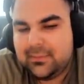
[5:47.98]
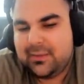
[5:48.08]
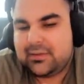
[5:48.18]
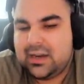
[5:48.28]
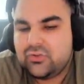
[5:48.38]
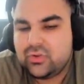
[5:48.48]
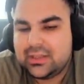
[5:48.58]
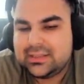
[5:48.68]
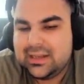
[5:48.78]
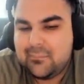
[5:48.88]
benimkiler çok
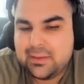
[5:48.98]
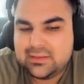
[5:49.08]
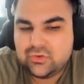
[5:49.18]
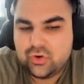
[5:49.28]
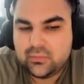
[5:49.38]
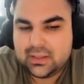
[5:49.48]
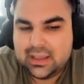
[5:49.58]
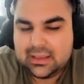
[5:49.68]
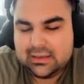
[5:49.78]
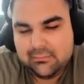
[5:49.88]
etkilenmedi diyorum ya
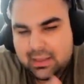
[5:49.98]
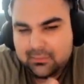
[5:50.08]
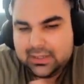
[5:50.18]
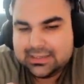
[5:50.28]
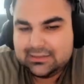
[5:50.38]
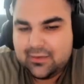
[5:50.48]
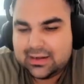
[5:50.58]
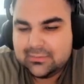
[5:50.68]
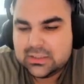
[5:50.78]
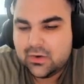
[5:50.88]
da hani benim klasik
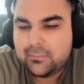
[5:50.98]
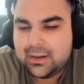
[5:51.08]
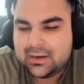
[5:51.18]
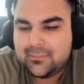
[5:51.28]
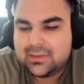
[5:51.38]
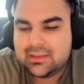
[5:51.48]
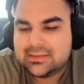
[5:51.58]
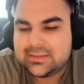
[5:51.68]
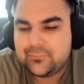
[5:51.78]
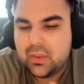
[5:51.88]
verdiğim cevaplardan bir
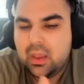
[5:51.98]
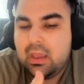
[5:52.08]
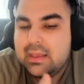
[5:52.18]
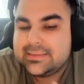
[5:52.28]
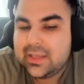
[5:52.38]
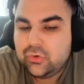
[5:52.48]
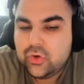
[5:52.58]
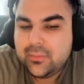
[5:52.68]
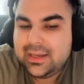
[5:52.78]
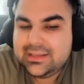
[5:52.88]
tanesi.
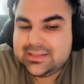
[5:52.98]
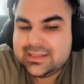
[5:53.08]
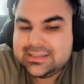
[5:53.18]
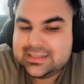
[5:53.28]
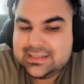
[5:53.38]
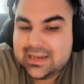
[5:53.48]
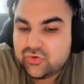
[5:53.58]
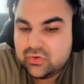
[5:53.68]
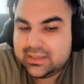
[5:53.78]
Sallıyorum elinizdeki skinler çok